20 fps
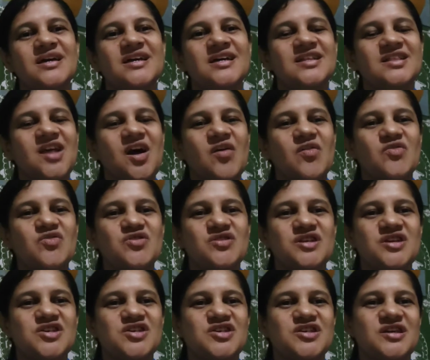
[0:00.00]
então hoje
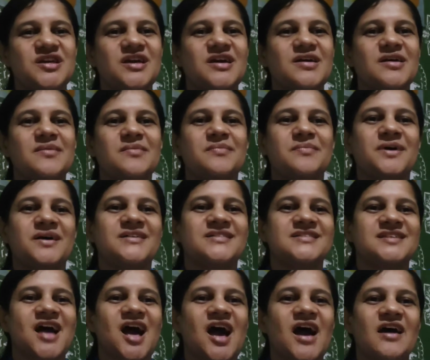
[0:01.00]
deixei
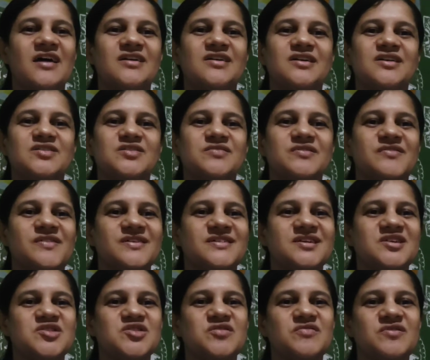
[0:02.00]
passar e resolvi
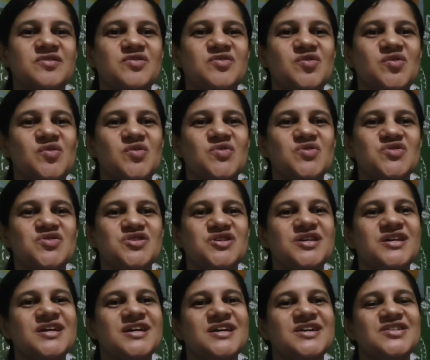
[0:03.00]
fazer este vídeo
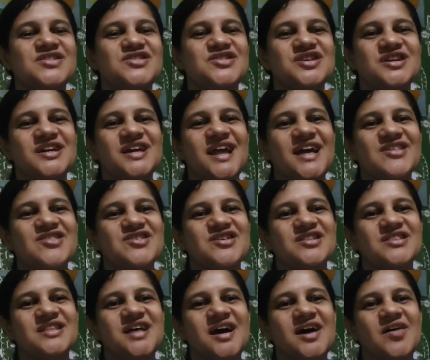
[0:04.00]
hoje de
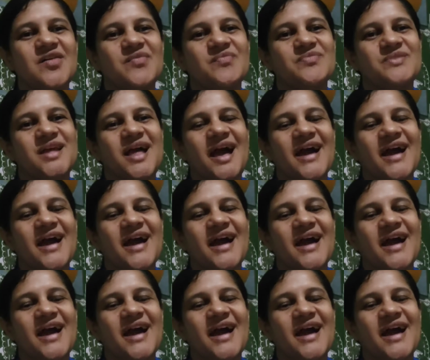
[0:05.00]
gratidão,